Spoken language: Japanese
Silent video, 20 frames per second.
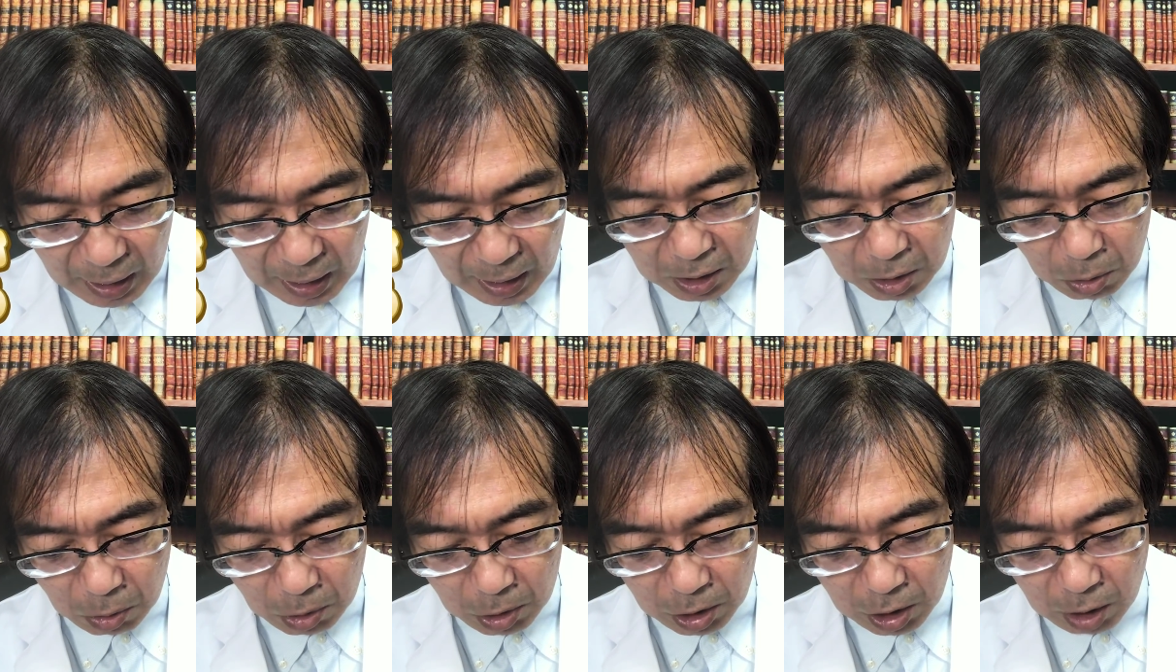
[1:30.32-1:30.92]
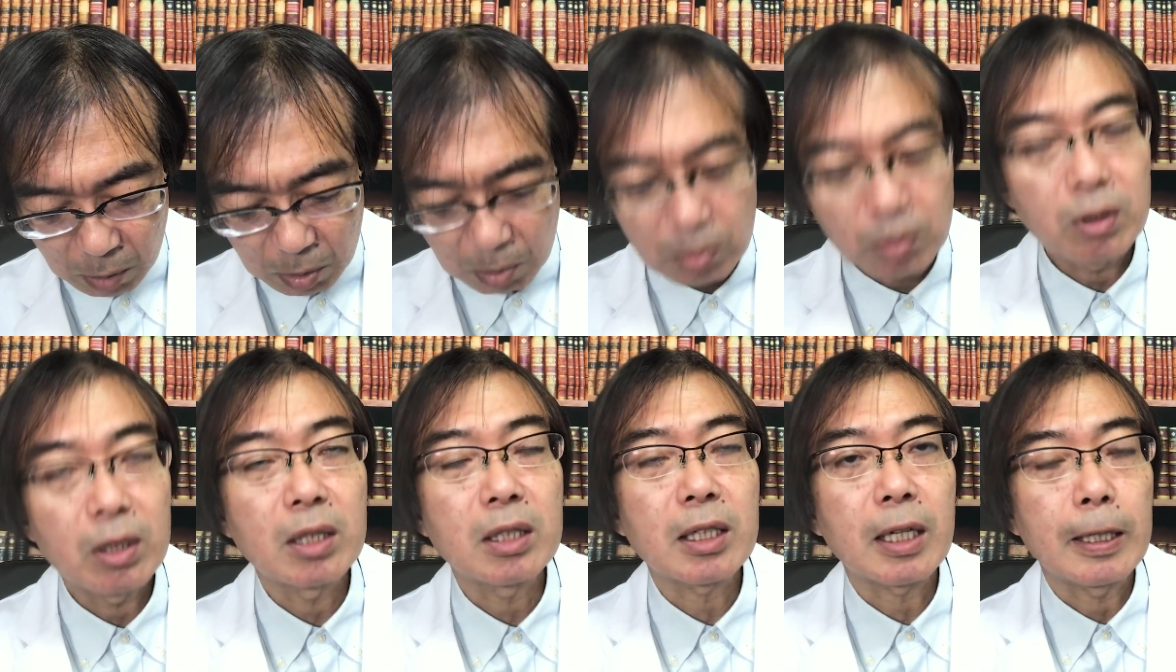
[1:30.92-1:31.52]
そういった部
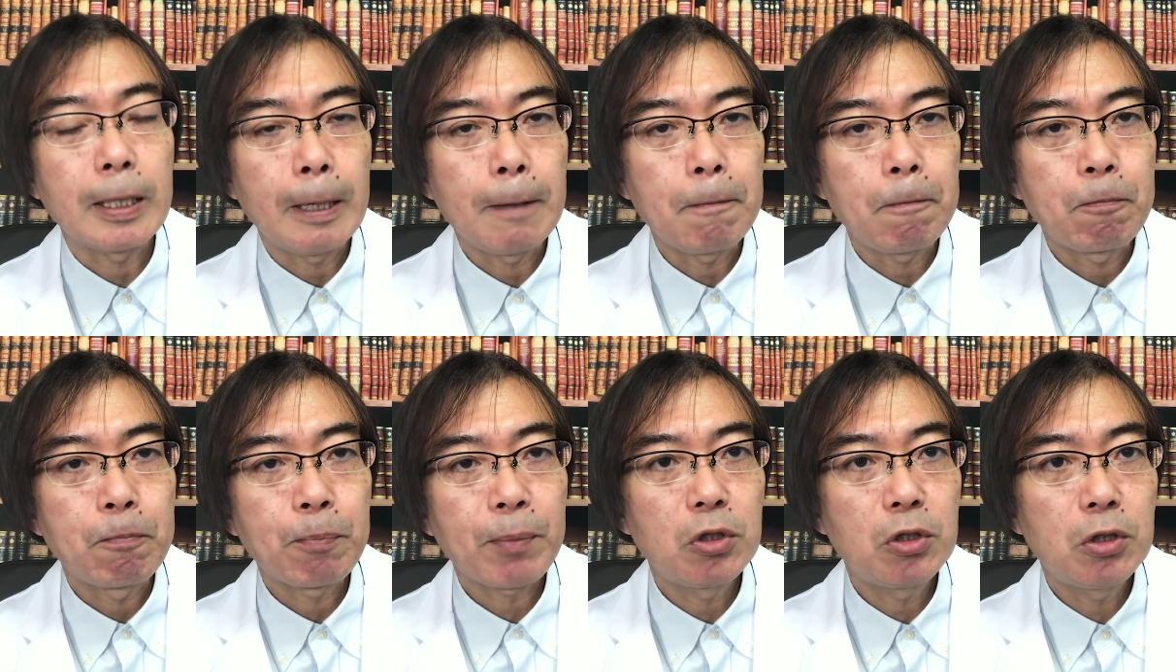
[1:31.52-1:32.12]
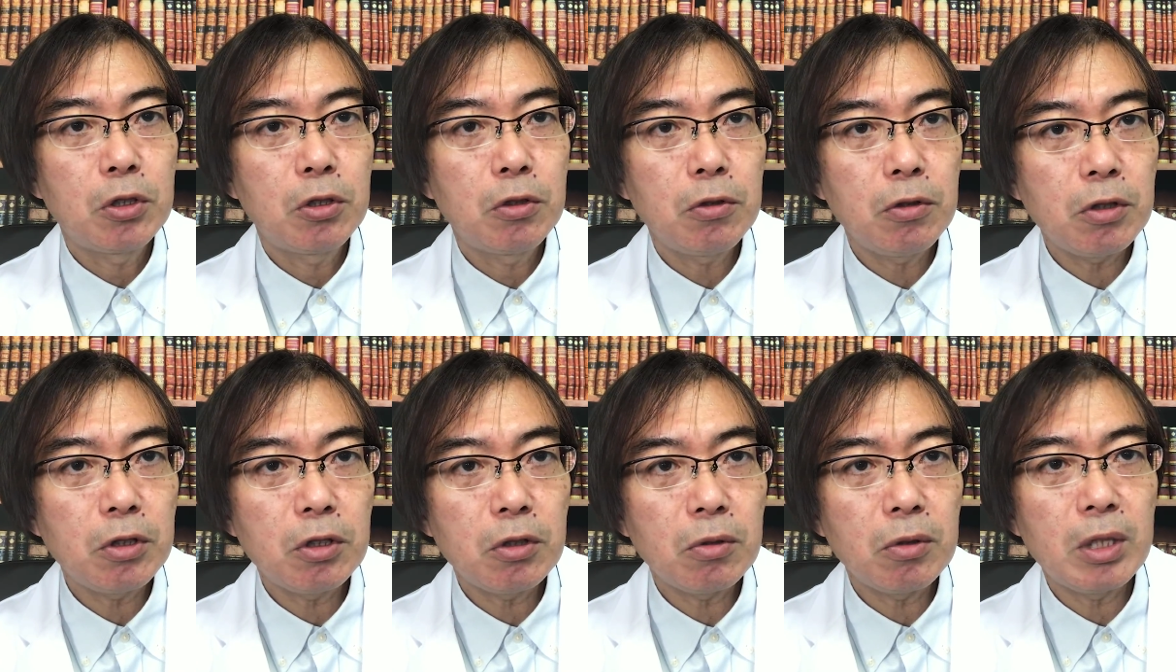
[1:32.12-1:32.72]
分ですかね。
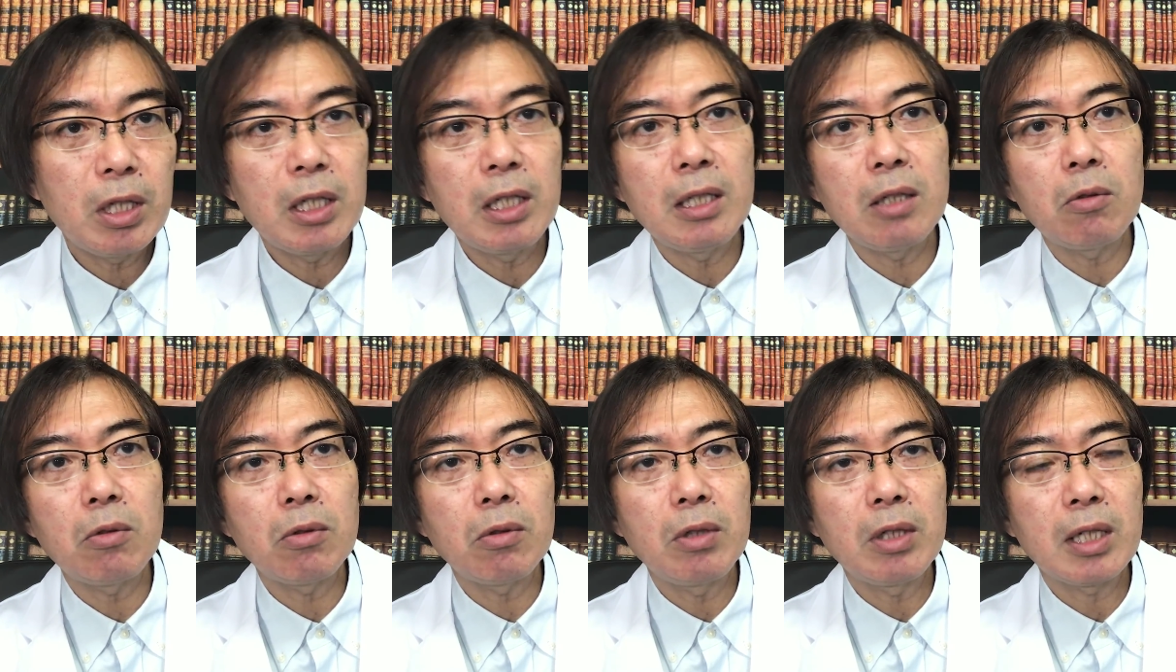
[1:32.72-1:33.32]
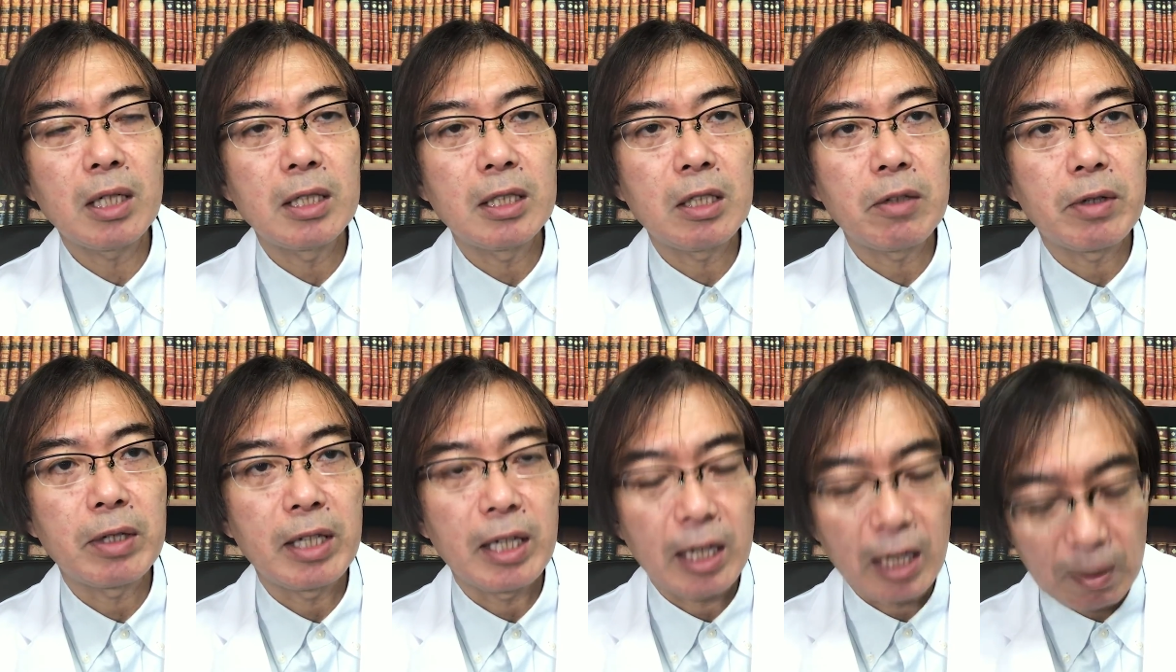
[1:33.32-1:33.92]
抽象的なことに関して
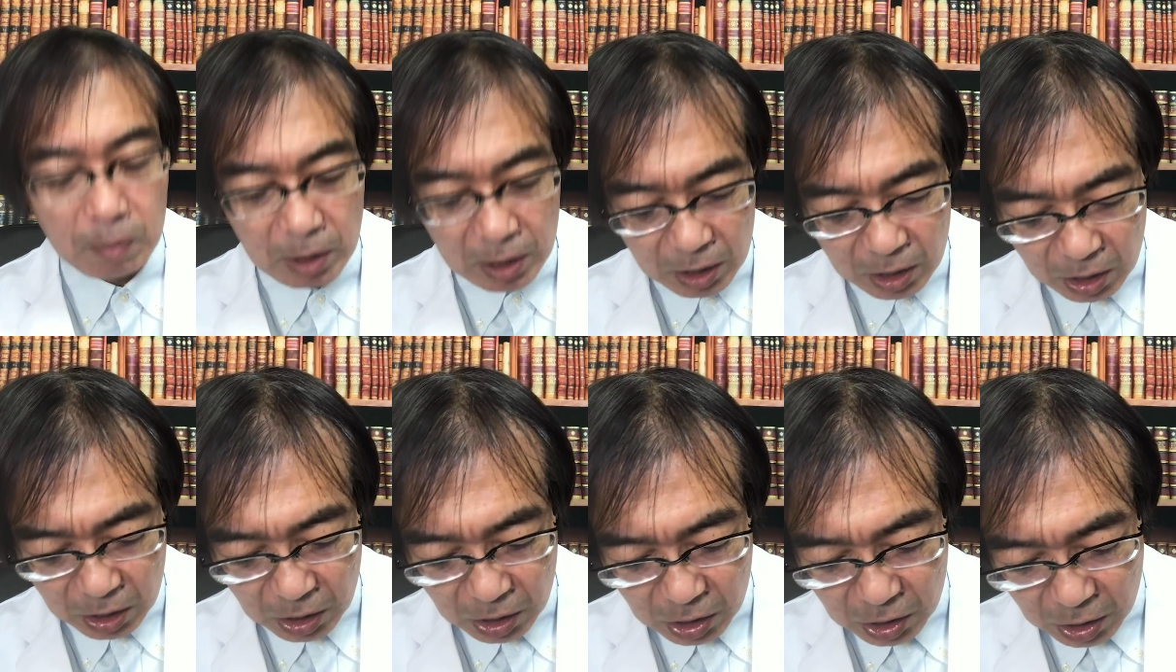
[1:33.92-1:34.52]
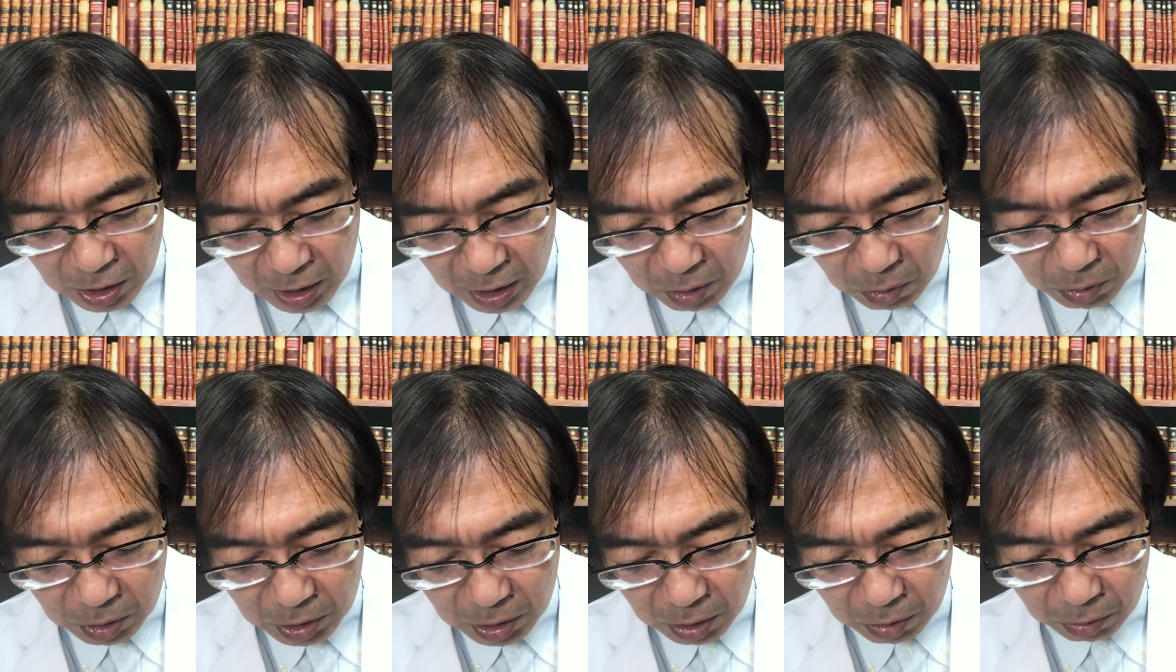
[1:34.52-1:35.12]
はね、あまり気にしないよ
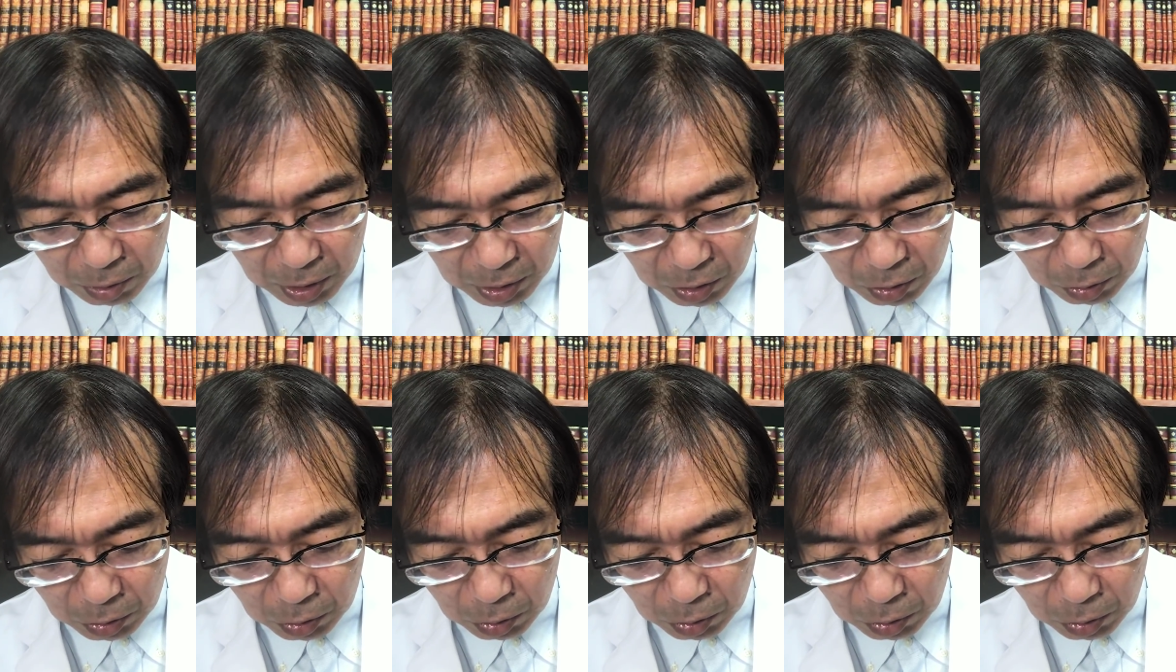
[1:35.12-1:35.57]
うにしてるんですよ。